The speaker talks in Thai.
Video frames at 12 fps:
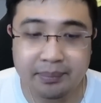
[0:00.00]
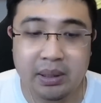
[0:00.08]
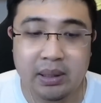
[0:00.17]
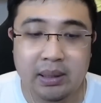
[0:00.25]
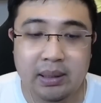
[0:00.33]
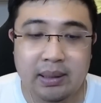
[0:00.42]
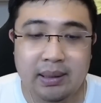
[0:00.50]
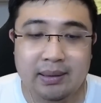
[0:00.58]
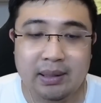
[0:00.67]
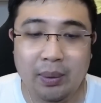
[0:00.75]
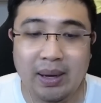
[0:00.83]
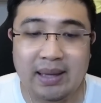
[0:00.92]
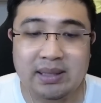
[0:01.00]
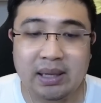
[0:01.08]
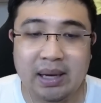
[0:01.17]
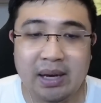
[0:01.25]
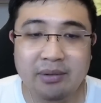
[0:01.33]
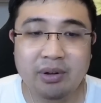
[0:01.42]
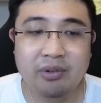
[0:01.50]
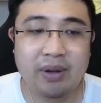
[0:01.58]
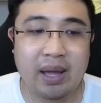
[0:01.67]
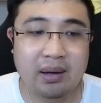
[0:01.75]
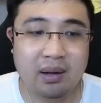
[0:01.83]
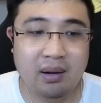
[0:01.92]
3 แต่ว่าหลังจากนั้นแฟ
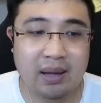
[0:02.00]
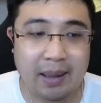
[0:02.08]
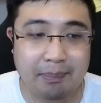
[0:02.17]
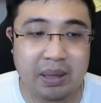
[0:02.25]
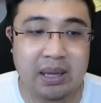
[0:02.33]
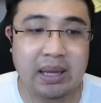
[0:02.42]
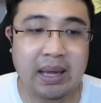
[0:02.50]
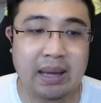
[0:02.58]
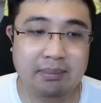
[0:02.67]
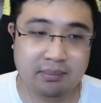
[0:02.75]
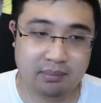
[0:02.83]
นๆก็แฮปปี้นะครับ